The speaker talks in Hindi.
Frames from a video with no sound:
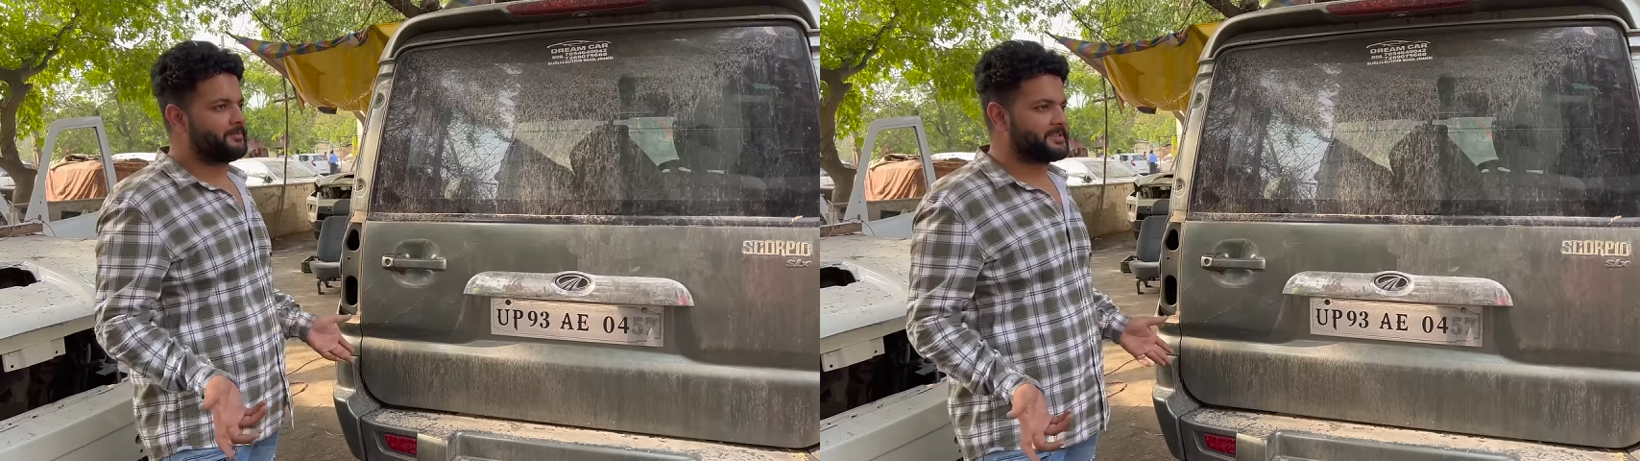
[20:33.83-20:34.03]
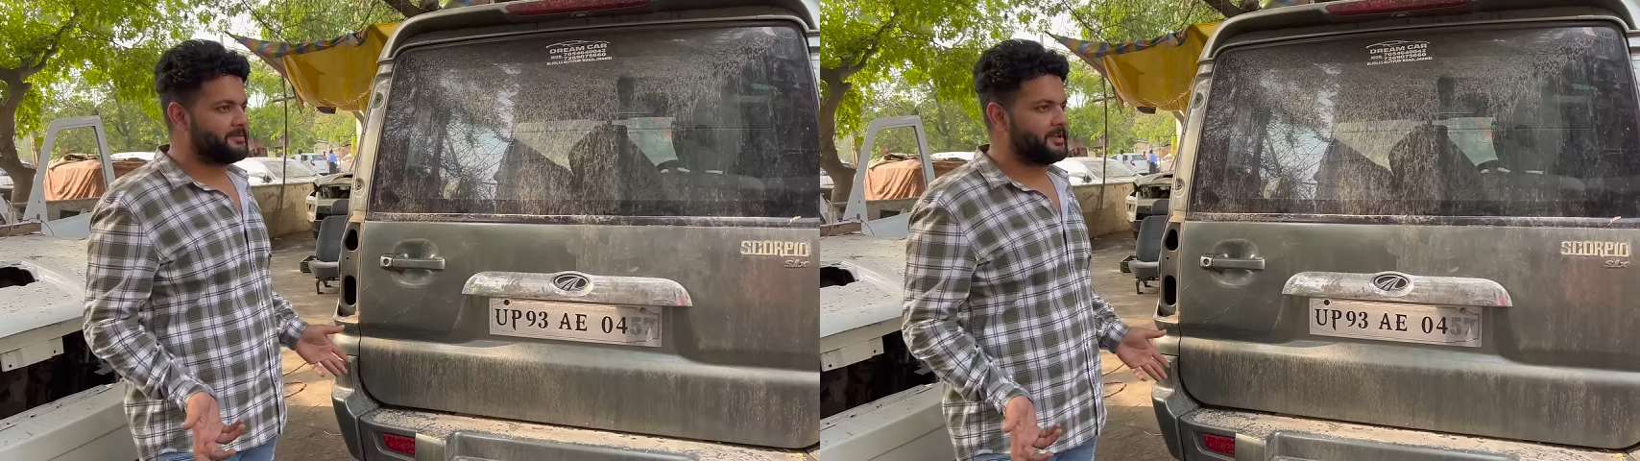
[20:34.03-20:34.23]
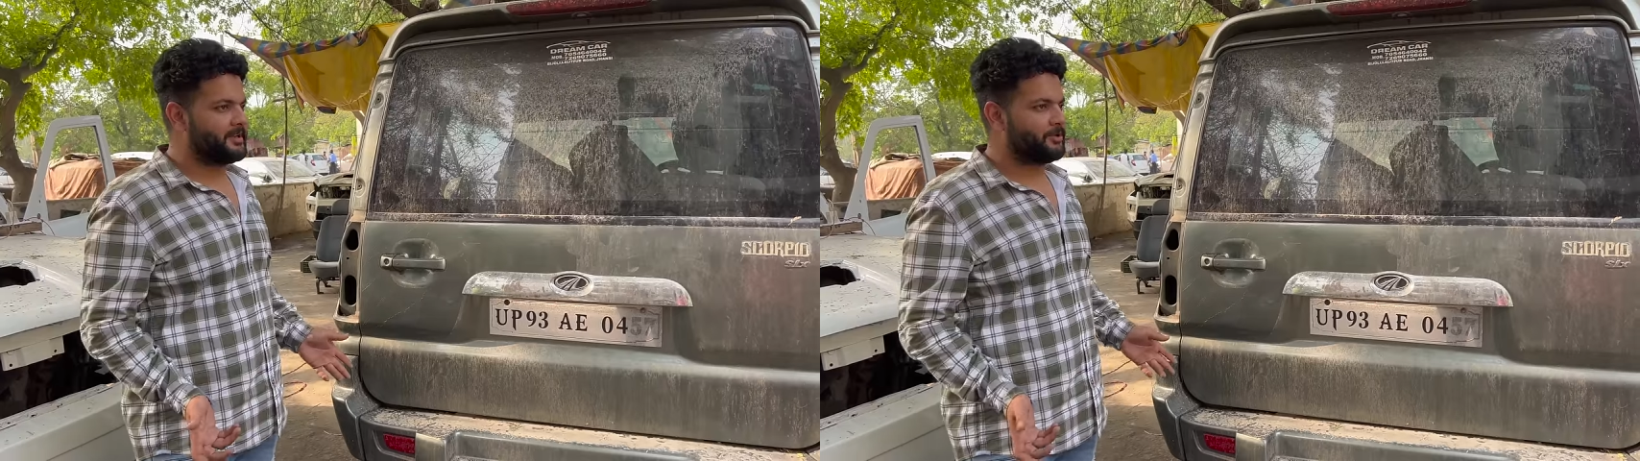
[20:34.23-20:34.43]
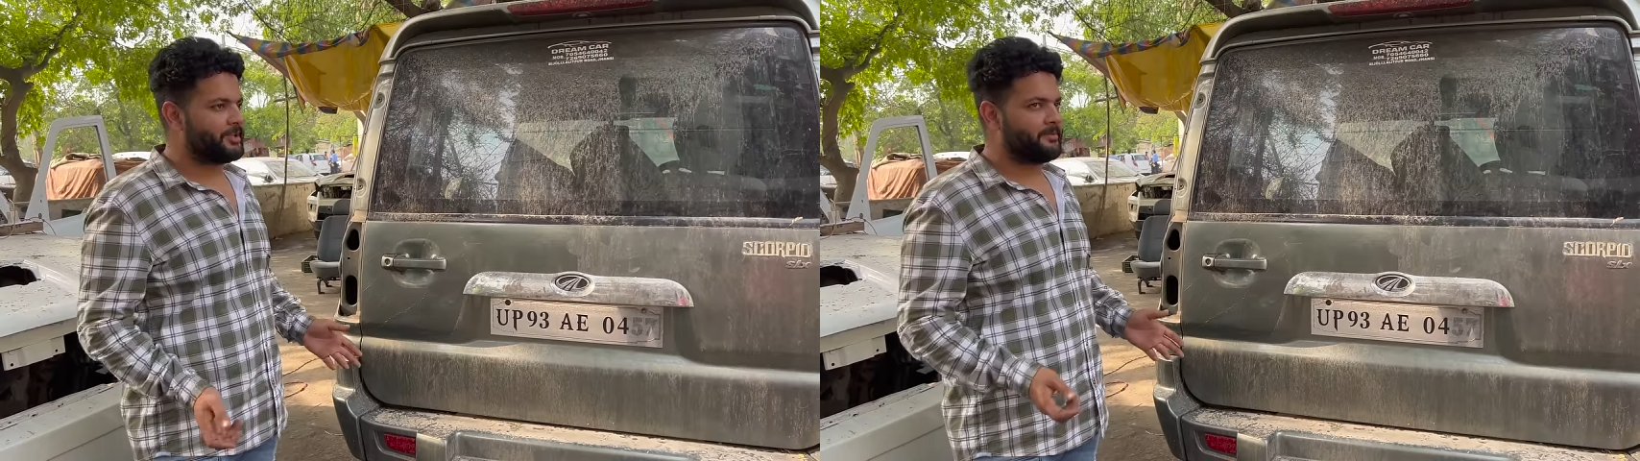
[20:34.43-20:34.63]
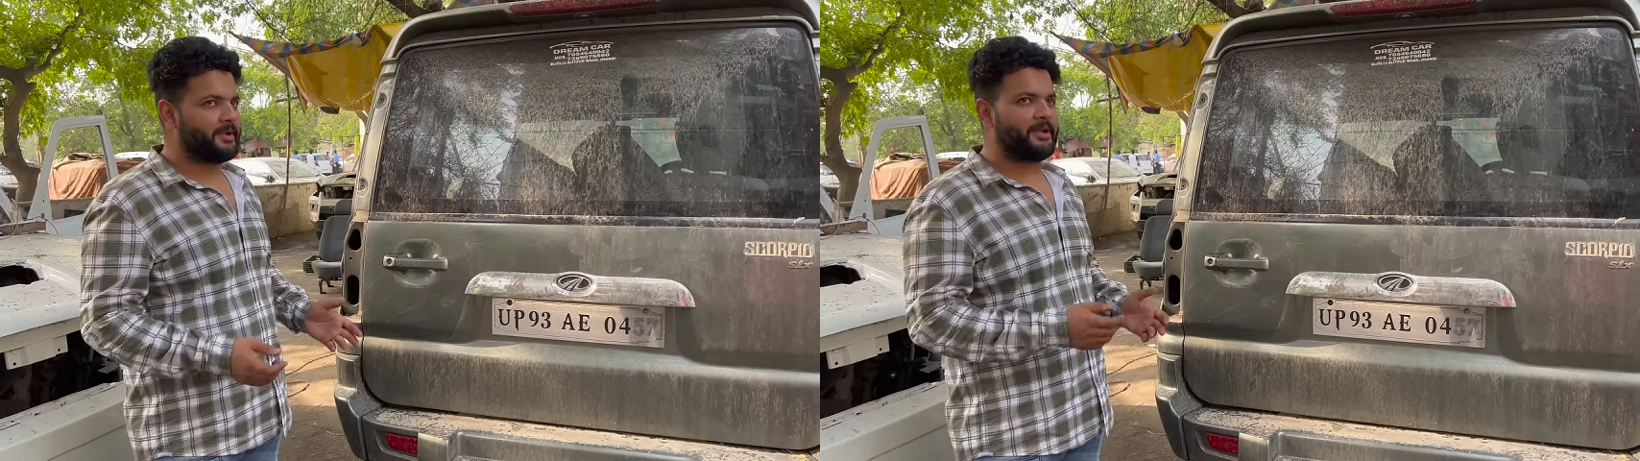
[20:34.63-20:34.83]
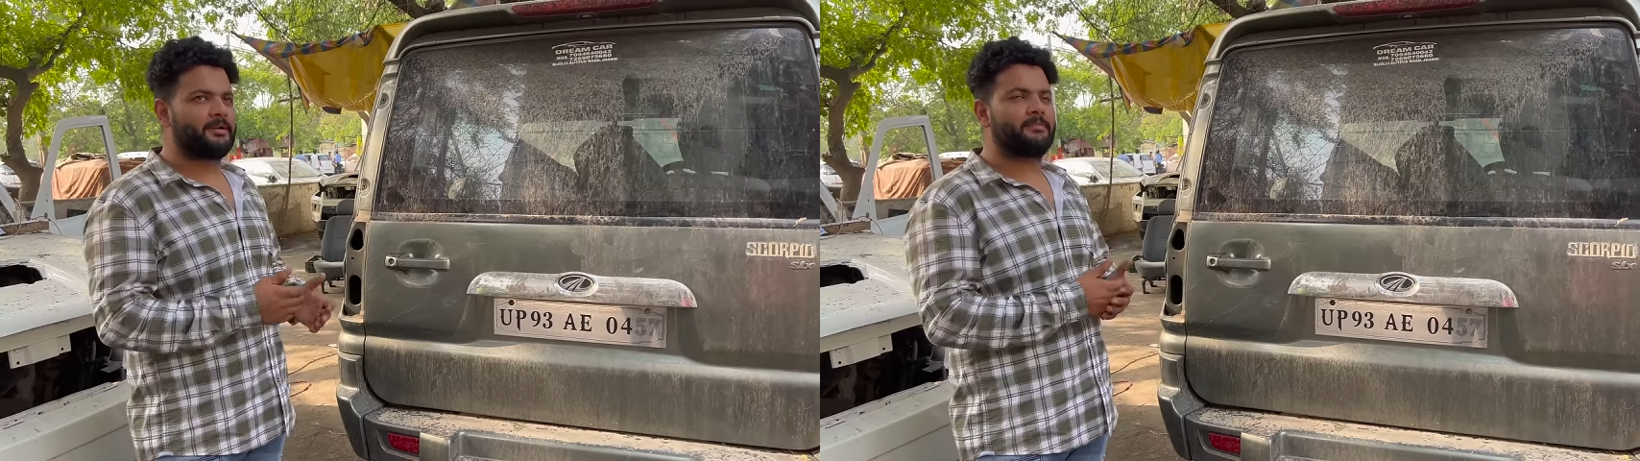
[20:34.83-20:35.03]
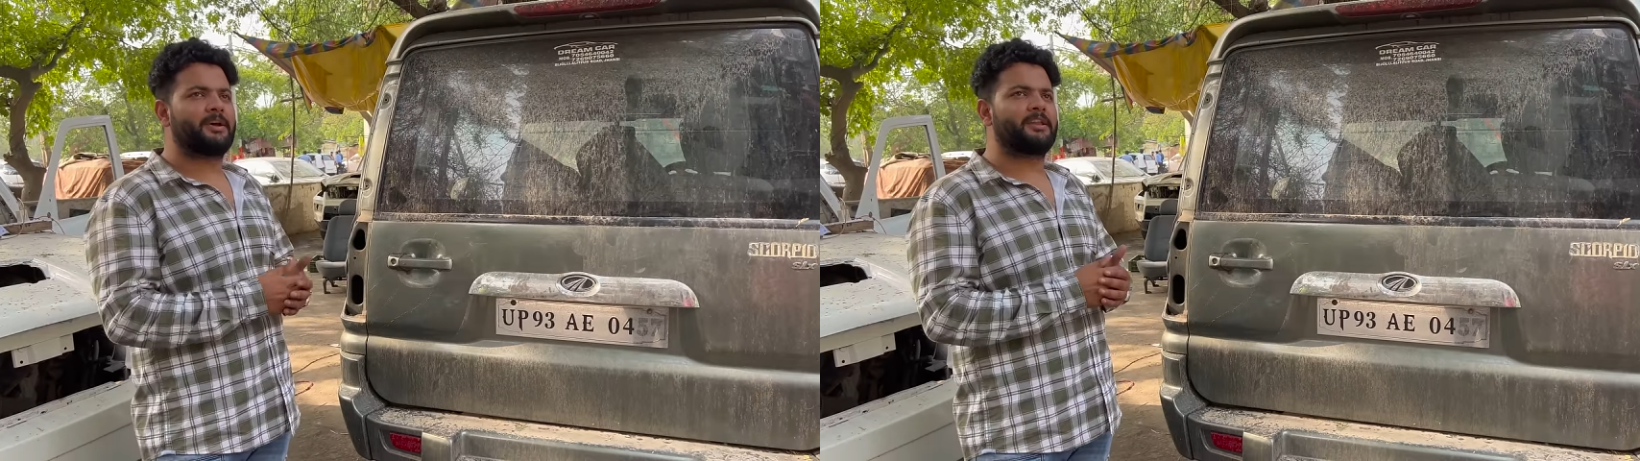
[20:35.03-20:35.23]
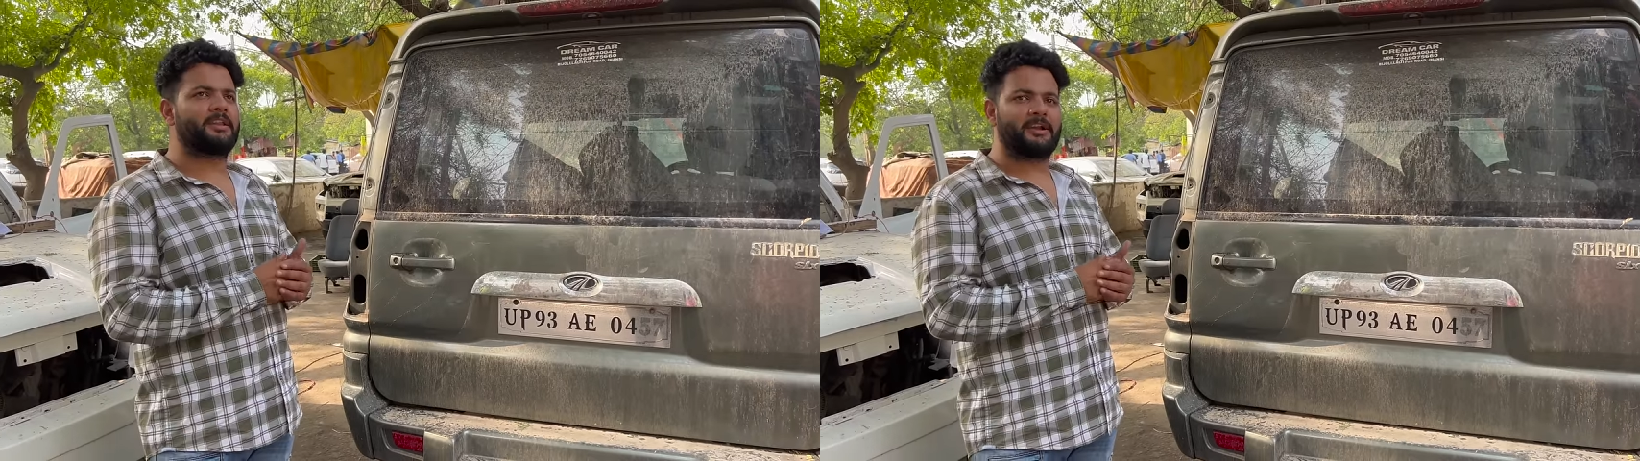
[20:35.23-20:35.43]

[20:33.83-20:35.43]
मज़ा भी अलग होता है मैं मैंने